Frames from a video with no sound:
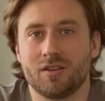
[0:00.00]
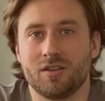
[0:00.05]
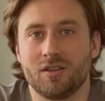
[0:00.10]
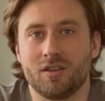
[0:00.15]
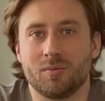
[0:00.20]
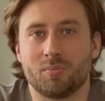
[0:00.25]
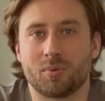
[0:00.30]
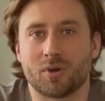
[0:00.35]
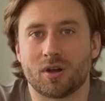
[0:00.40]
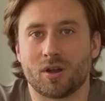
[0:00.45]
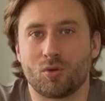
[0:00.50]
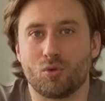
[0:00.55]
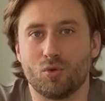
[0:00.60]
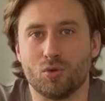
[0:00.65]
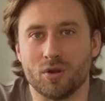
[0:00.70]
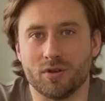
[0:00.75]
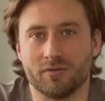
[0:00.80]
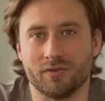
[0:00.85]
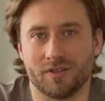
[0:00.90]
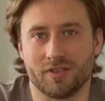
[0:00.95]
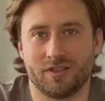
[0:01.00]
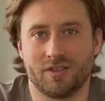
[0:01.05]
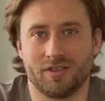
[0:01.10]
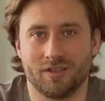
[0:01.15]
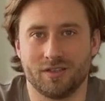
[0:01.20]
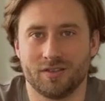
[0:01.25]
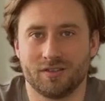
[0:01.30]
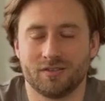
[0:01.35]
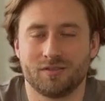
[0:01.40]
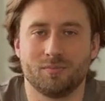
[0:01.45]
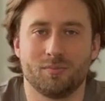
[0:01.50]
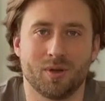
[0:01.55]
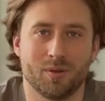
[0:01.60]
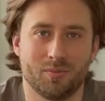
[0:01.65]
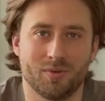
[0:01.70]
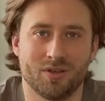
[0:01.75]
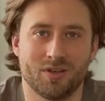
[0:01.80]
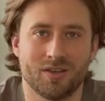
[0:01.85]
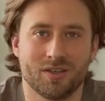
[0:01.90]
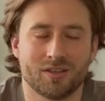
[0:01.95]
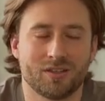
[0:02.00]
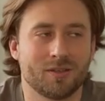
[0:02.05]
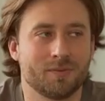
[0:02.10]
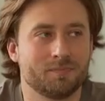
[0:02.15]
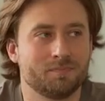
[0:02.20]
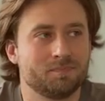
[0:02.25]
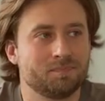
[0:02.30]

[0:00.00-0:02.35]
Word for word: Не прогуливайте бабе лето.